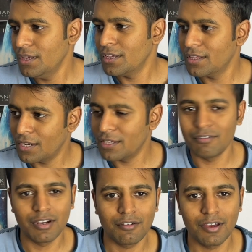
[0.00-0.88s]
இதில்
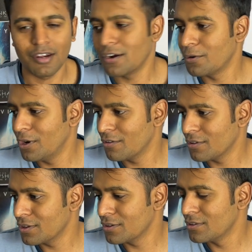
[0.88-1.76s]
இவனுங்க வேறு நடுவில்
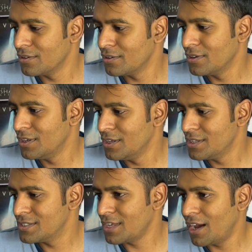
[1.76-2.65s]
வந்து
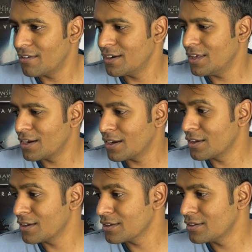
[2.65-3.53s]
சாவ்
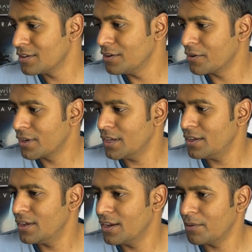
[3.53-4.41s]
அடிக்கிறானுங்க ஓகே
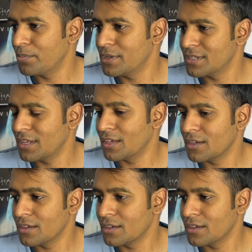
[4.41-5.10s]
என்ன பேசுகிறீங்க